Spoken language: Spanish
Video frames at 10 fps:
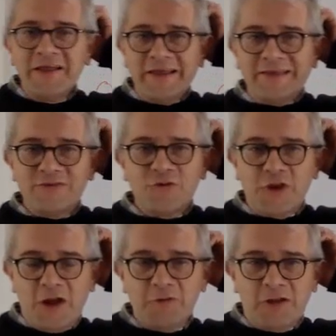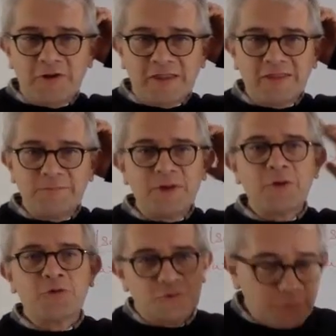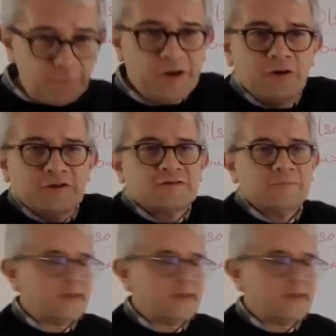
es, suena una verdad de grullo pero bueno, este,